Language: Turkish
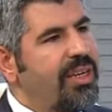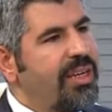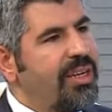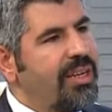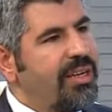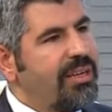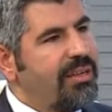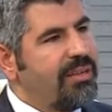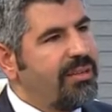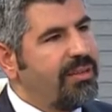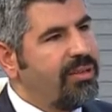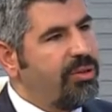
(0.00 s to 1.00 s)
e,
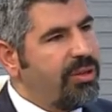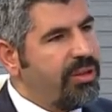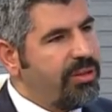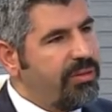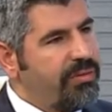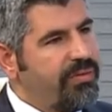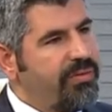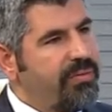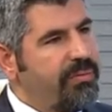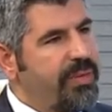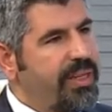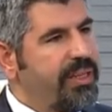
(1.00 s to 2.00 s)
tiroid
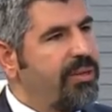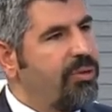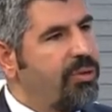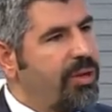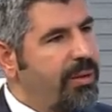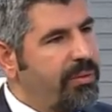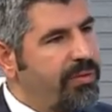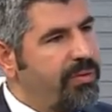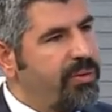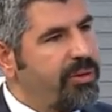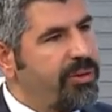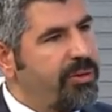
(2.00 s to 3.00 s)
bezinin önemli
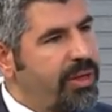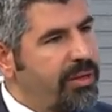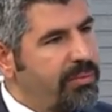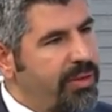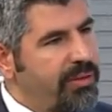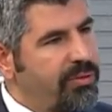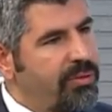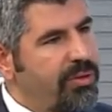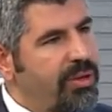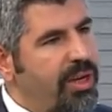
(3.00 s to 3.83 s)
fonksiyonları mevcut